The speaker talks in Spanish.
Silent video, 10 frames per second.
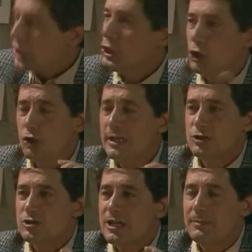no le
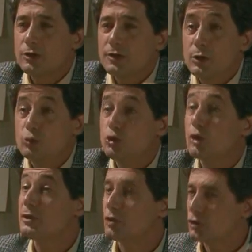estoy hablando de un
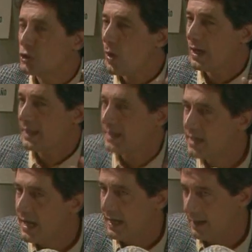dormitorio
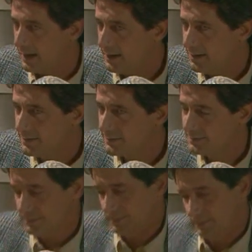cualquiera, ¿eh? Mm.
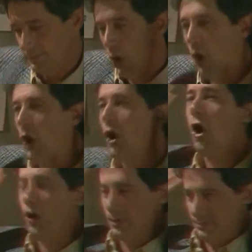
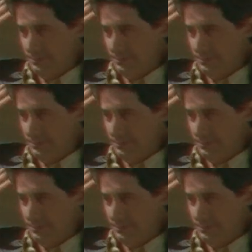¡Ojo!